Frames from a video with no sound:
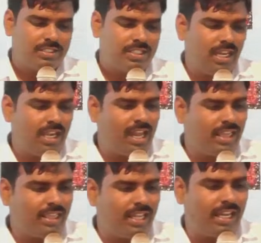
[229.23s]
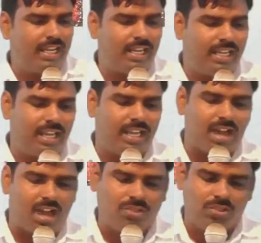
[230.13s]
స్త్రీలందరికంటే
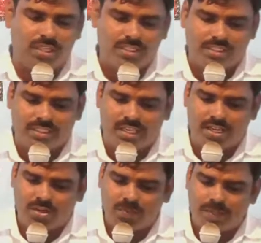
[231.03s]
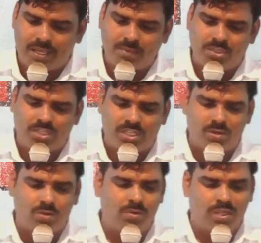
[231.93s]
రాజు ఎస్తేరును
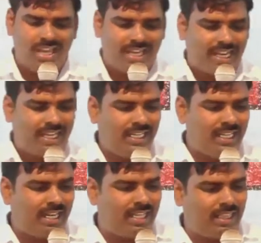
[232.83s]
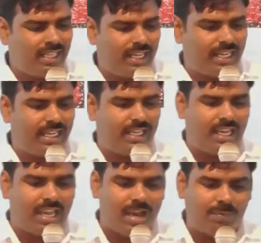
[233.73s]
ప్రేమించెను కన్యలందరికంటే
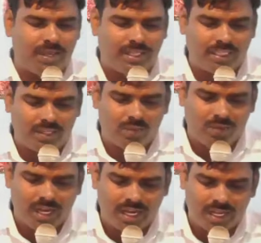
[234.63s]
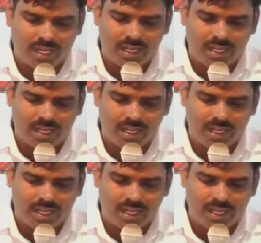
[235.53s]
ఆమె అతని వలన